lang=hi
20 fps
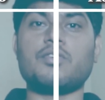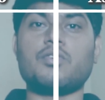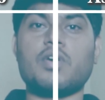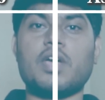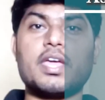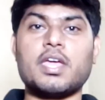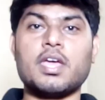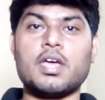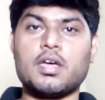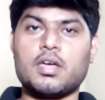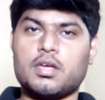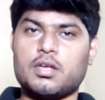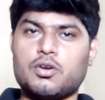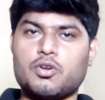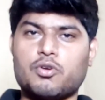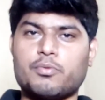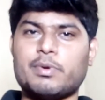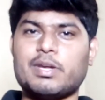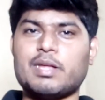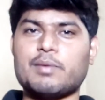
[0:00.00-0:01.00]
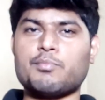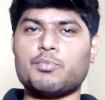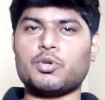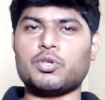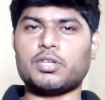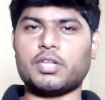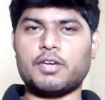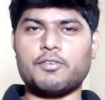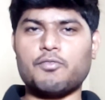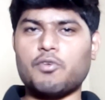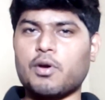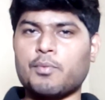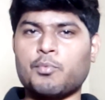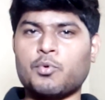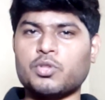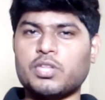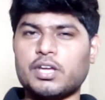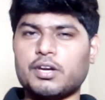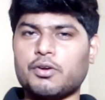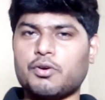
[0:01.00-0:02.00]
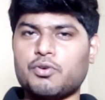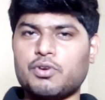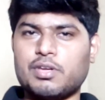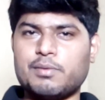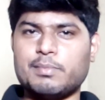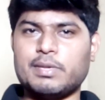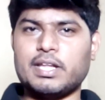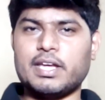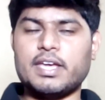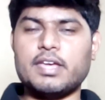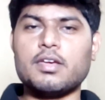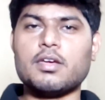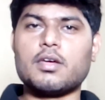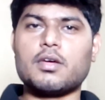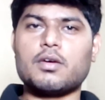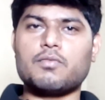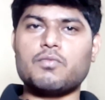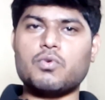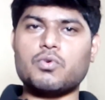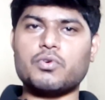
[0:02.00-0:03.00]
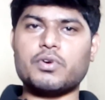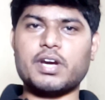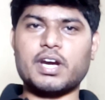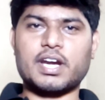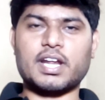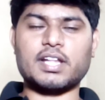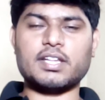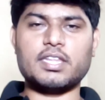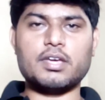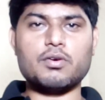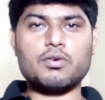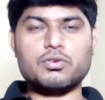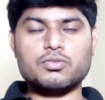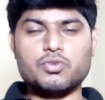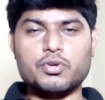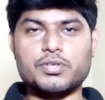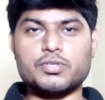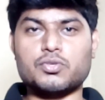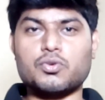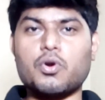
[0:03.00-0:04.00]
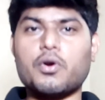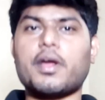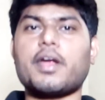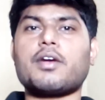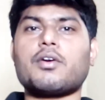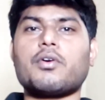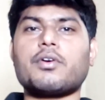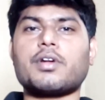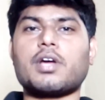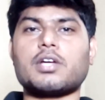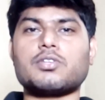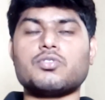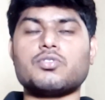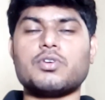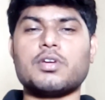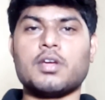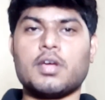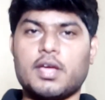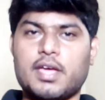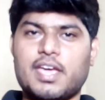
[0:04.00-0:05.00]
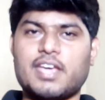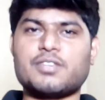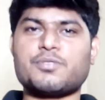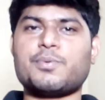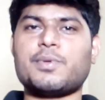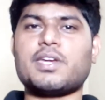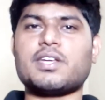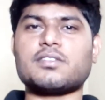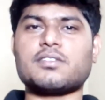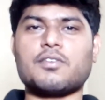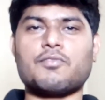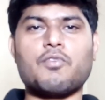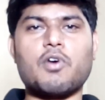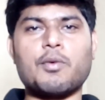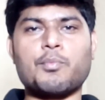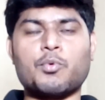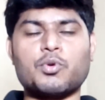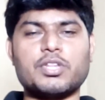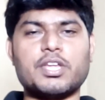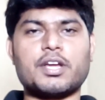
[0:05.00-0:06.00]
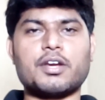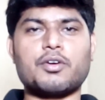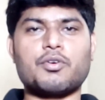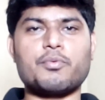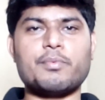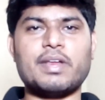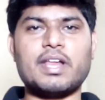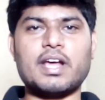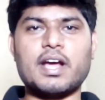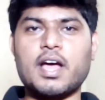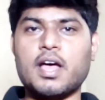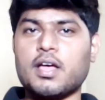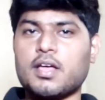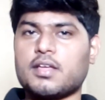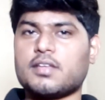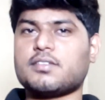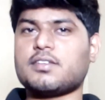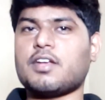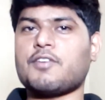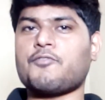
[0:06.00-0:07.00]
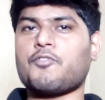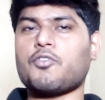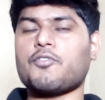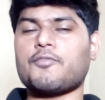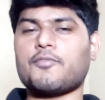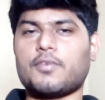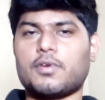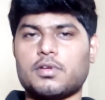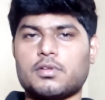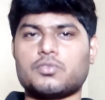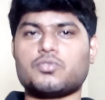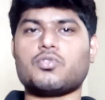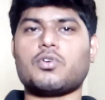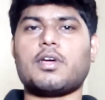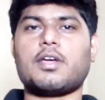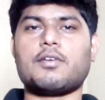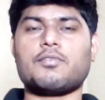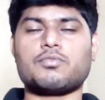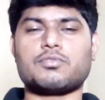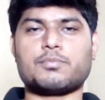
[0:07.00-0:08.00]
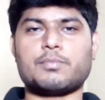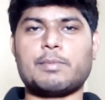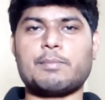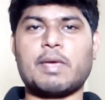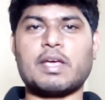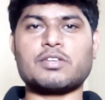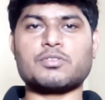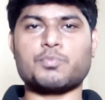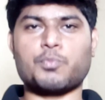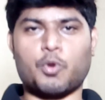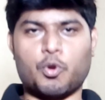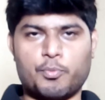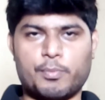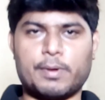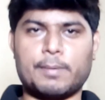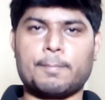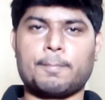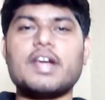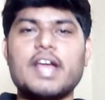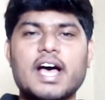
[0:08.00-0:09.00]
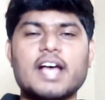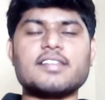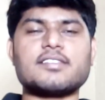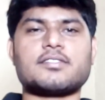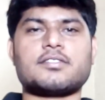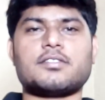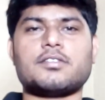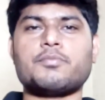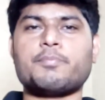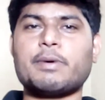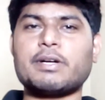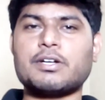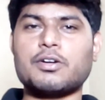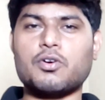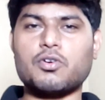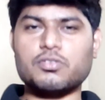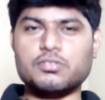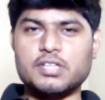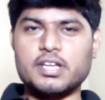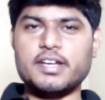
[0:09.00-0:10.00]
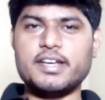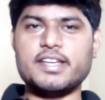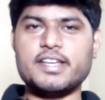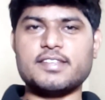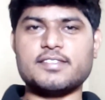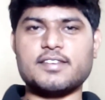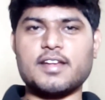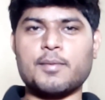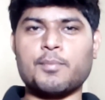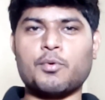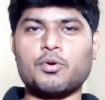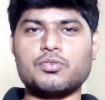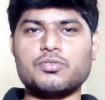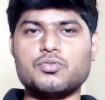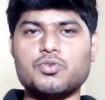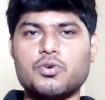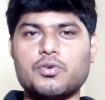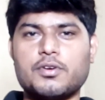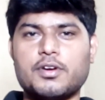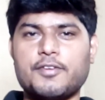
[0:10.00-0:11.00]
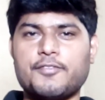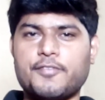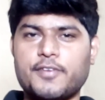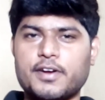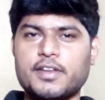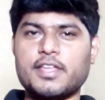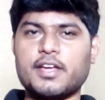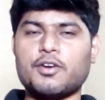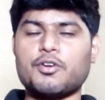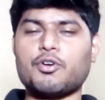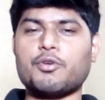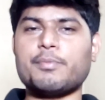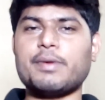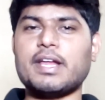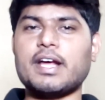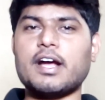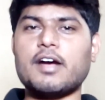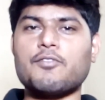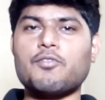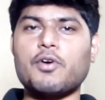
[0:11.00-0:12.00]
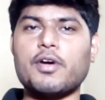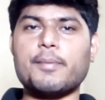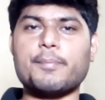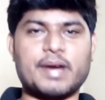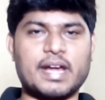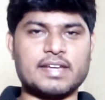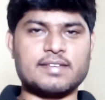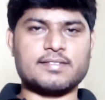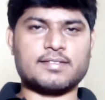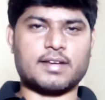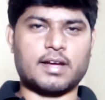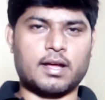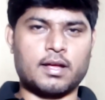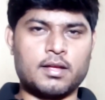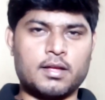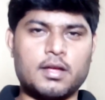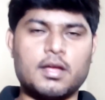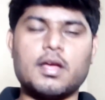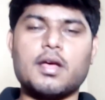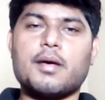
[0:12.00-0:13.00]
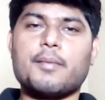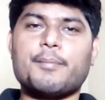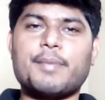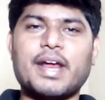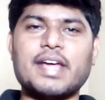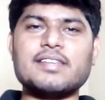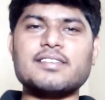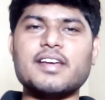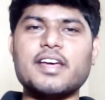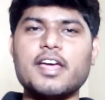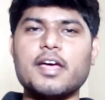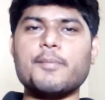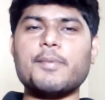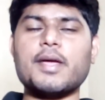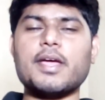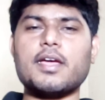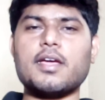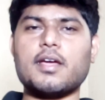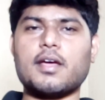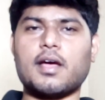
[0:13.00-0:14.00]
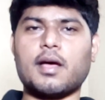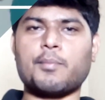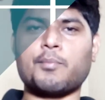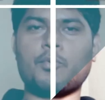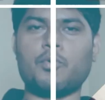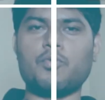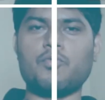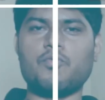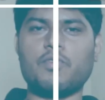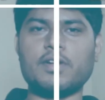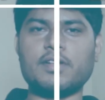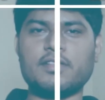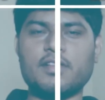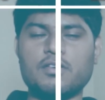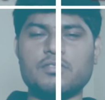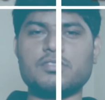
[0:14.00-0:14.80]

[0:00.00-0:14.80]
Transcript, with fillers: जेन यू नॉर्मली हम बोलते हैं वो आपको देखने को नहीं मिलेगी वो उन्होंने हटा दी है और जो स्ट्रॉक एंड्रॉयड का जो एक्सपीरियंस है वो आपको देखने को मिलेगा फोन जो है उसमें मैक्स प्रो में और लास्ट बट नॉट द लीस्ट आपको जो डिफरेंट देखने को मिलेगा वो है प्राइस का प्राइस का यहाँ पे आपको वन